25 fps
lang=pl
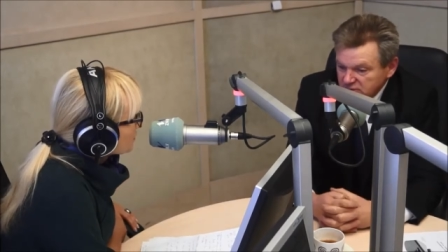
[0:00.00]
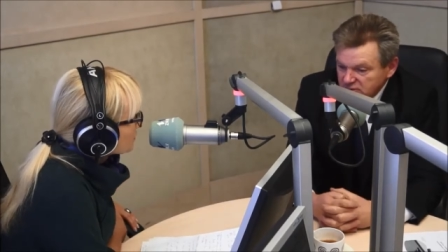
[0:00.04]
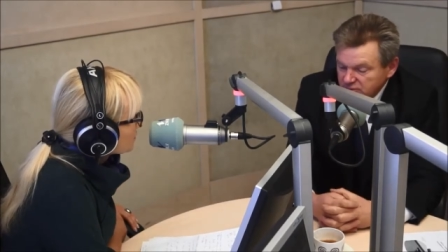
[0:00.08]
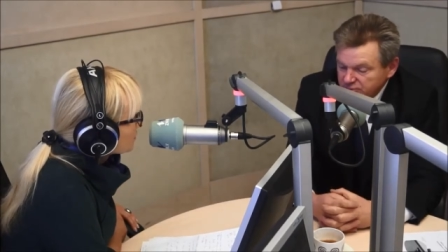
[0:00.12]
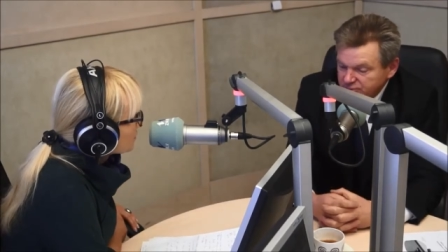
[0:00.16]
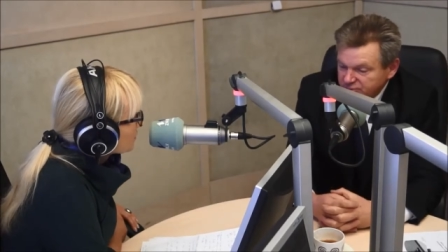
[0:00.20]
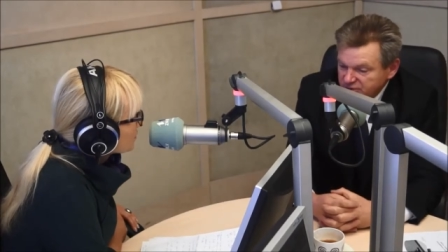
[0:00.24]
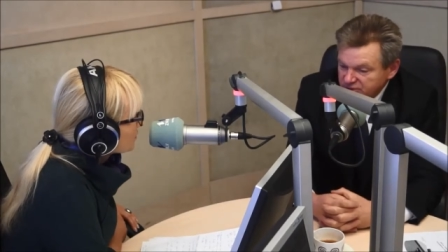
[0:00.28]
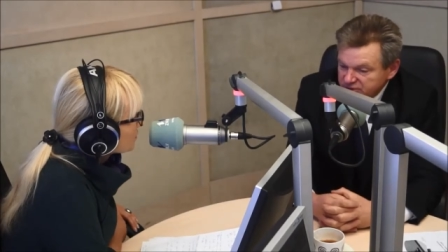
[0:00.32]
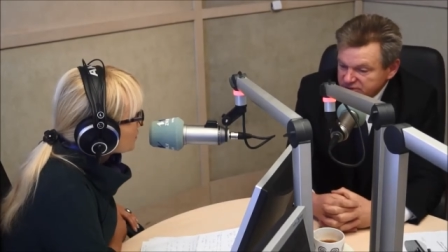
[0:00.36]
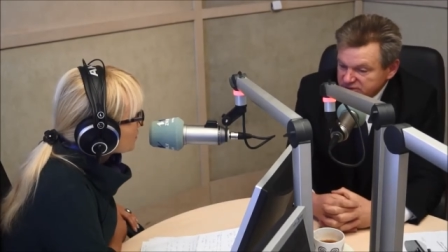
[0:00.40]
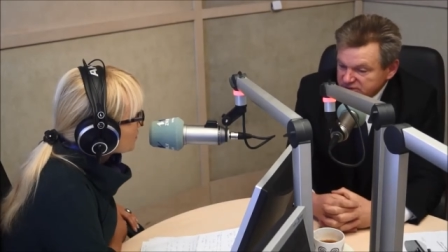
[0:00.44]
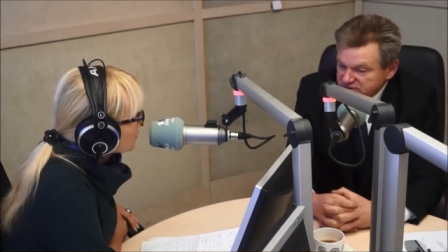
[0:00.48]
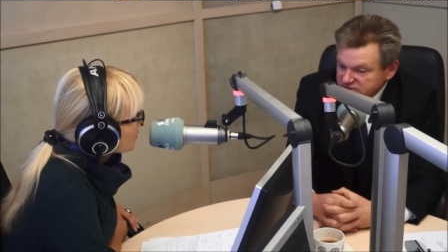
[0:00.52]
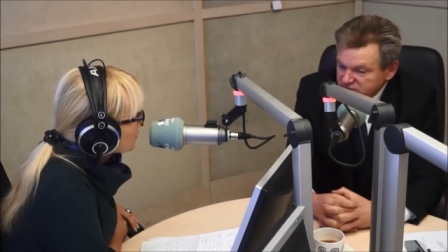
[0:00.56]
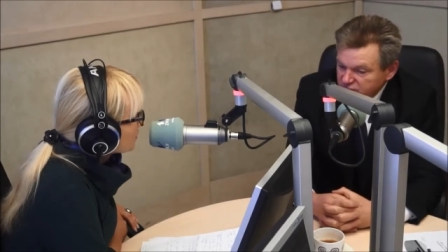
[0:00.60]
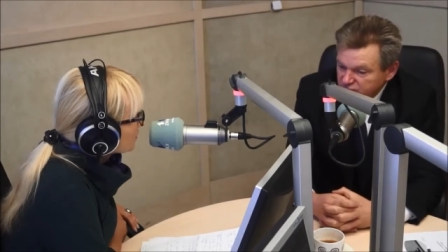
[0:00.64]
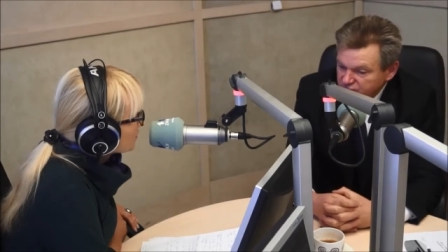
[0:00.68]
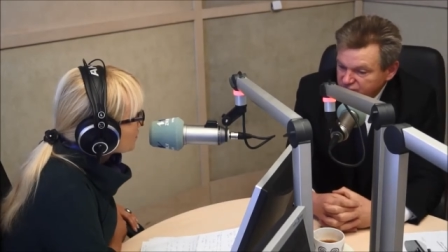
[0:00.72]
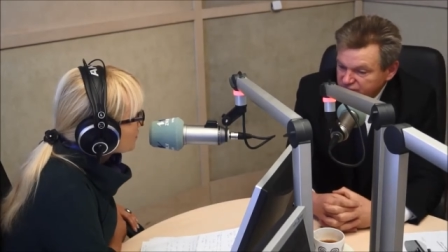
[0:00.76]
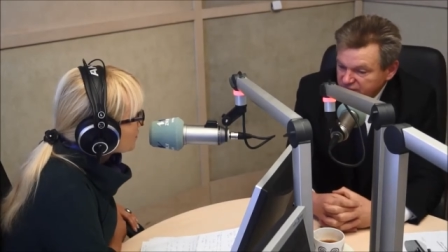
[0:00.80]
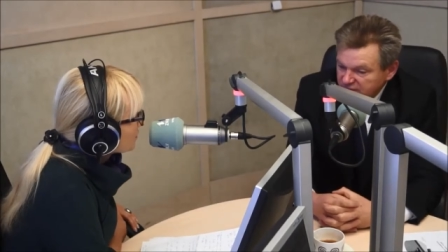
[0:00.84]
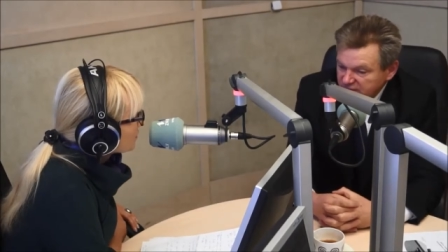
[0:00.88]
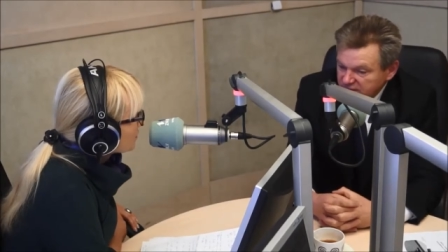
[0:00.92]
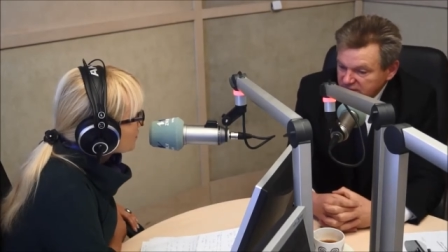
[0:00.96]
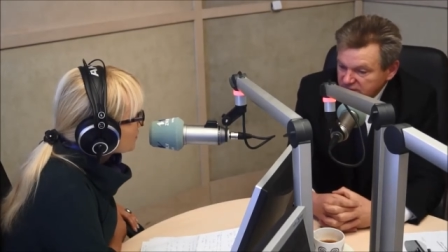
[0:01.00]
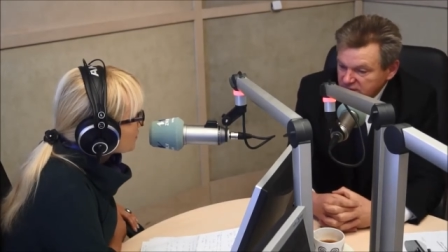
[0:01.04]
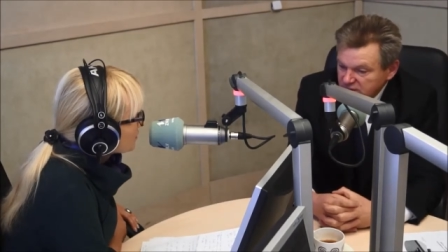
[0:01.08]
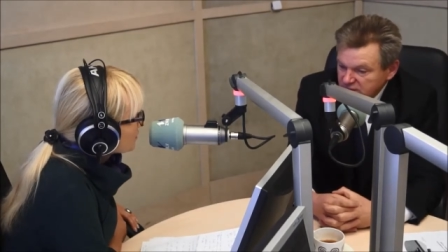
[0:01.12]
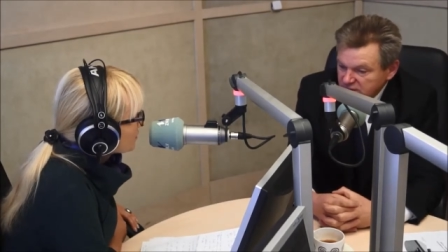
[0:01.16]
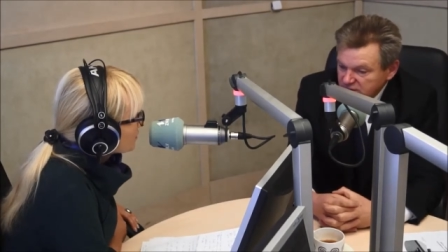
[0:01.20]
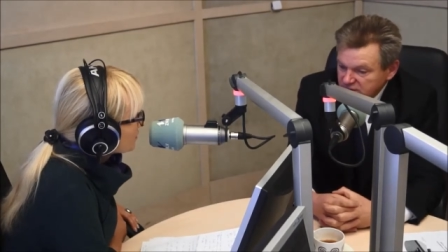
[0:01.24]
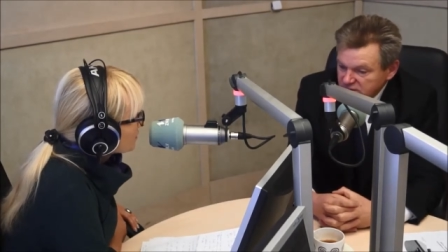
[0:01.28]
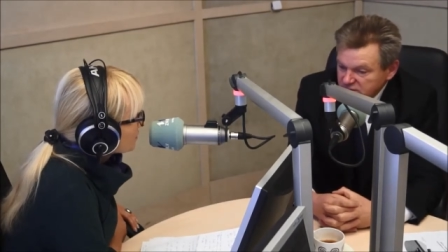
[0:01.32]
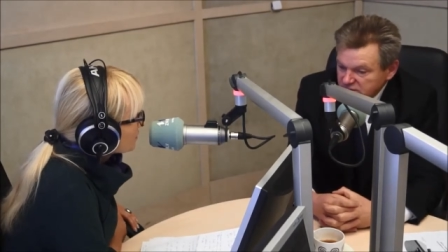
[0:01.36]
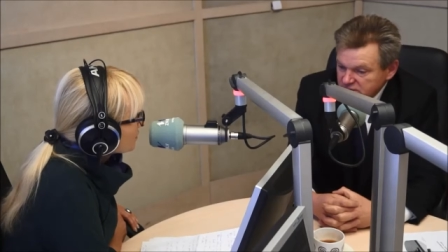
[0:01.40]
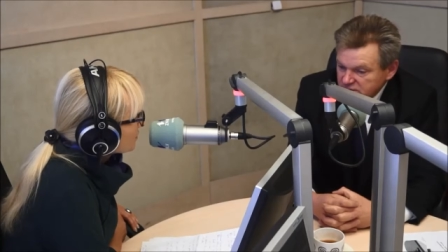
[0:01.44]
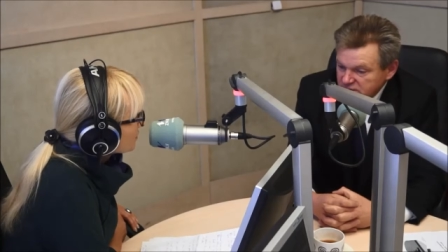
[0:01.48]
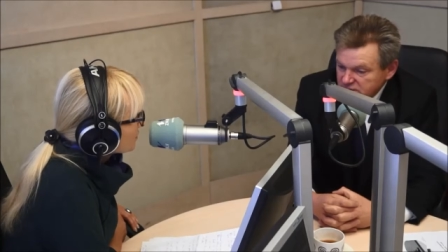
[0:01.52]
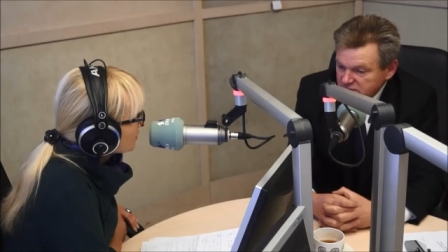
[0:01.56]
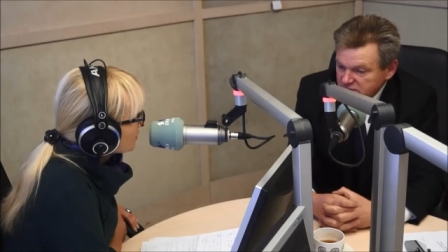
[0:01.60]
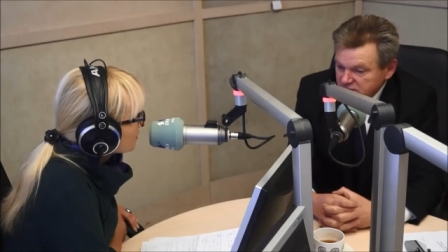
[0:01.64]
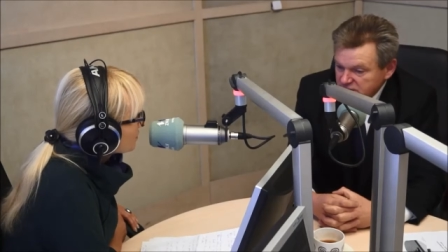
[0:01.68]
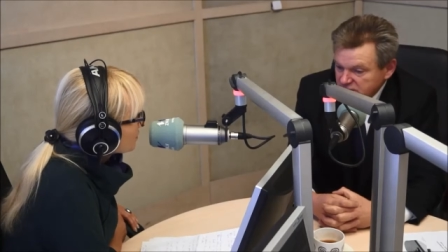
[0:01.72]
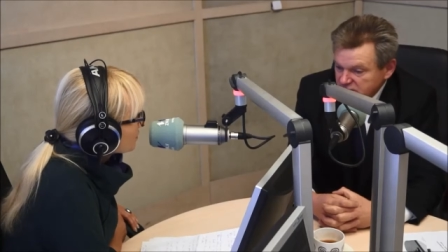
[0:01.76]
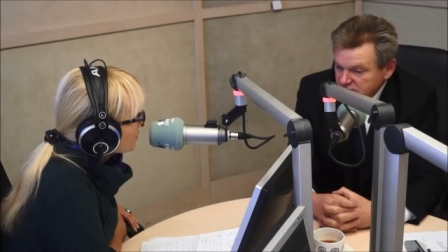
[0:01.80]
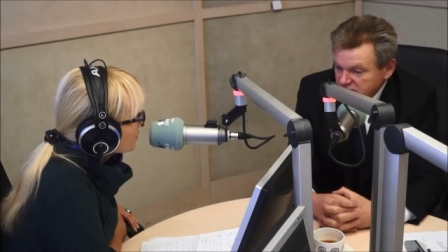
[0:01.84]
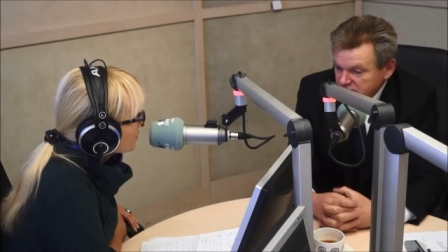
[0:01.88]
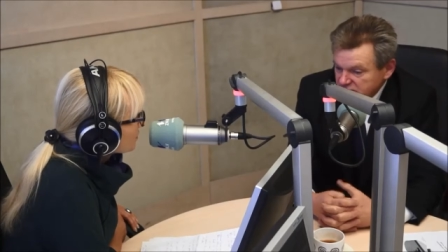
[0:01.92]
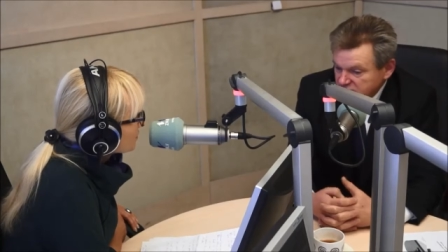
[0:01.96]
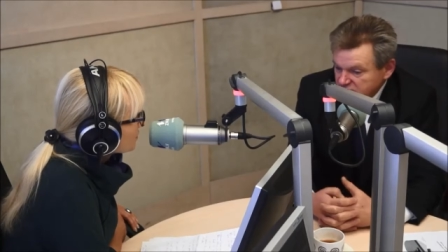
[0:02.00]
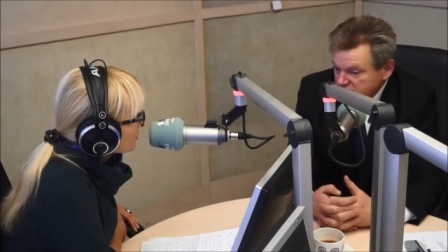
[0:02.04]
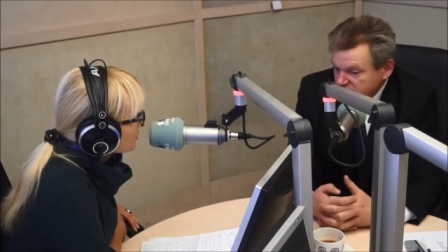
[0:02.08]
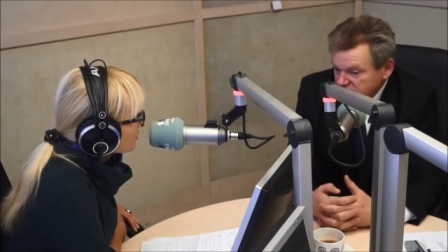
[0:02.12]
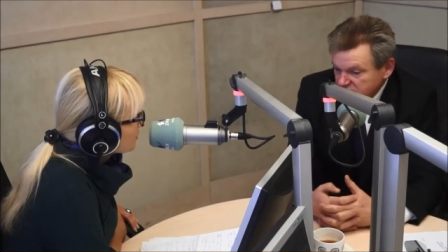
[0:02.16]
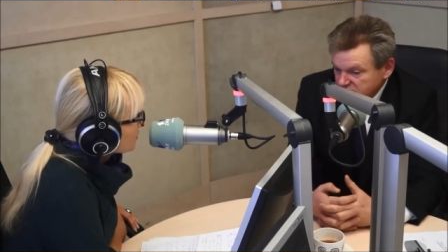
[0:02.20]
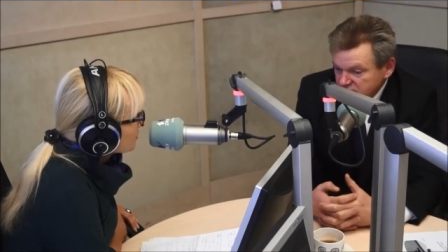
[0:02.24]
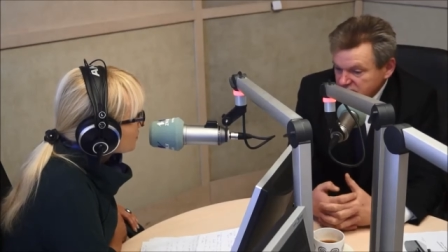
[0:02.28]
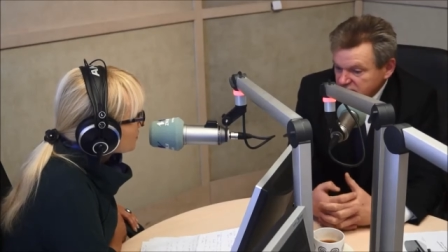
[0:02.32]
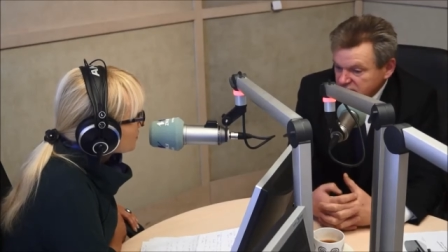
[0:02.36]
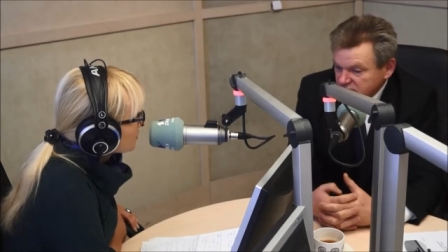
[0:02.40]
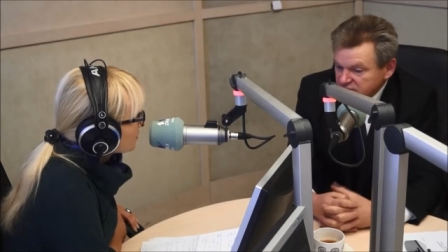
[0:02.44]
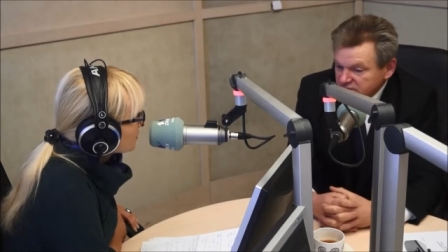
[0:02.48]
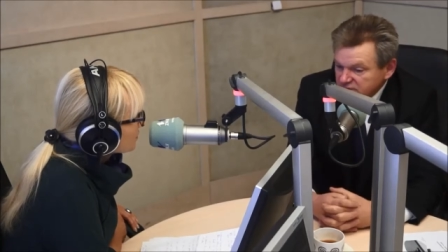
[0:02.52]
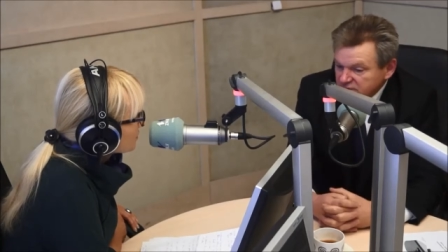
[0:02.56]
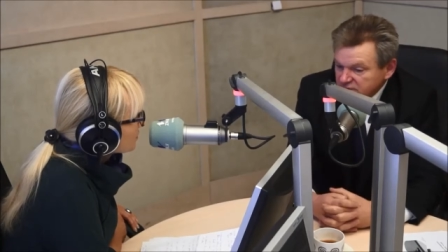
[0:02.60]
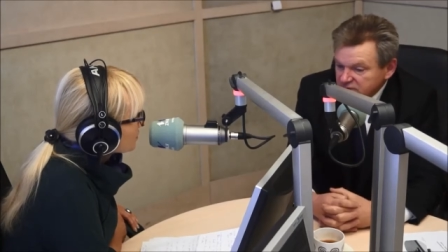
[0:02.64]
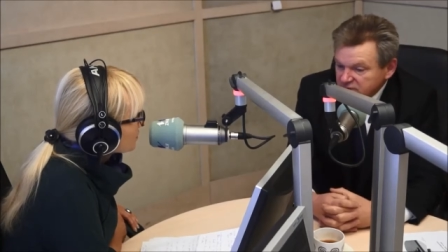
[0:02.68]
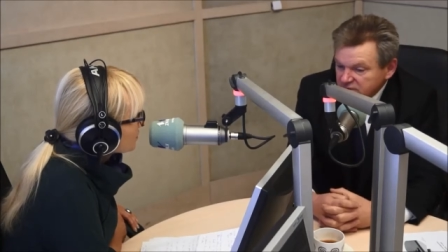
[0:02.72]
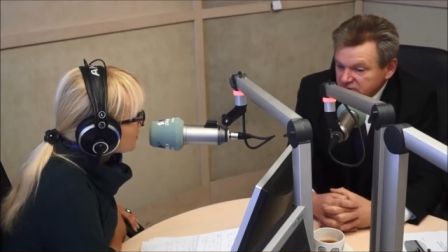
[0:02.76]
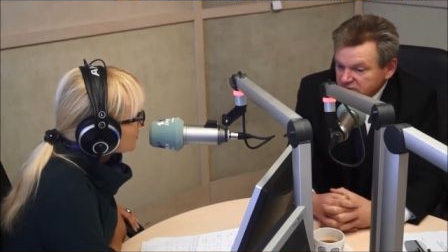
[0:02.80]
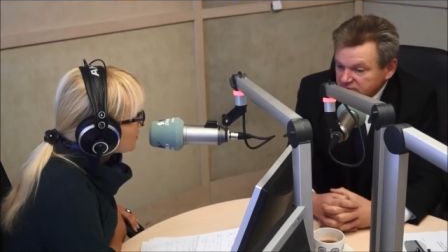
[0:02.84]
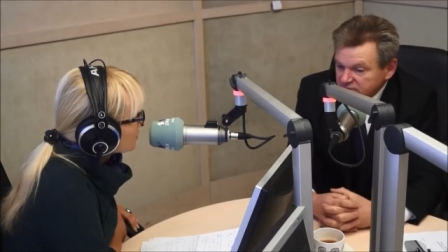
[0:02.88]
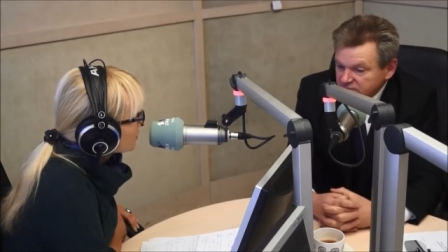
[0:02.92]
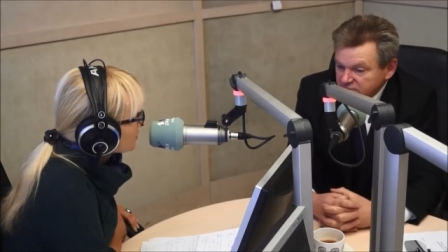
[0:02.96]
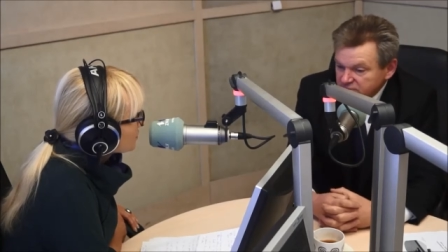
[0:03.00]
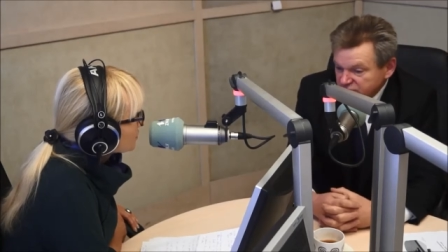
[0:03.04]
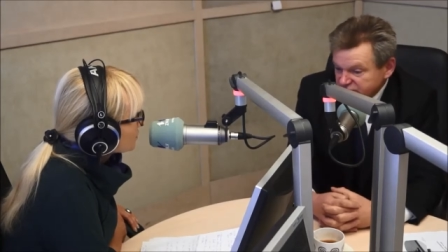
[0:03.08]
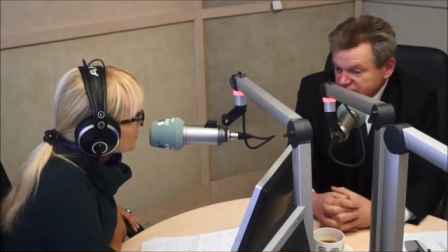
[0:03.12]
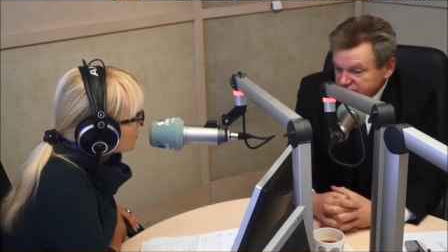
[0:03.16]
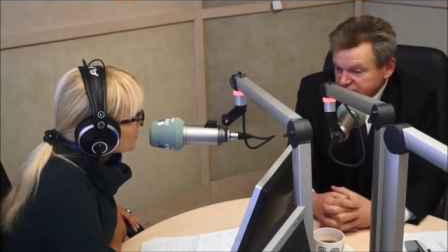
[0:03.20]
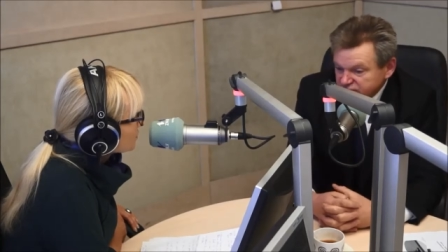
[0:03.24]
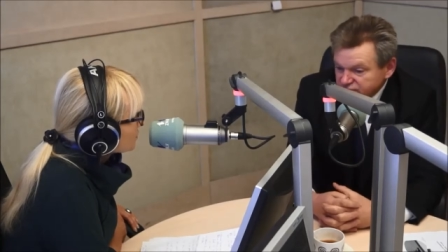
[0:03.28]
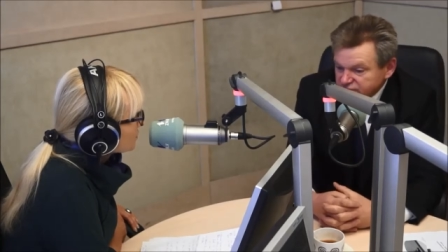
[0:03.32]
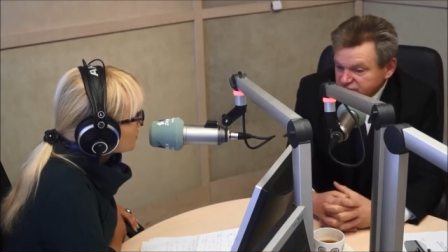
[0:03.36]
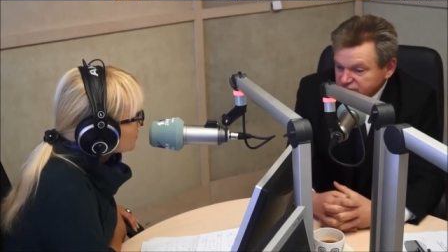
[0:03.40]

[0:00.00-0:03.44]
pełna zaufania i, i myślę,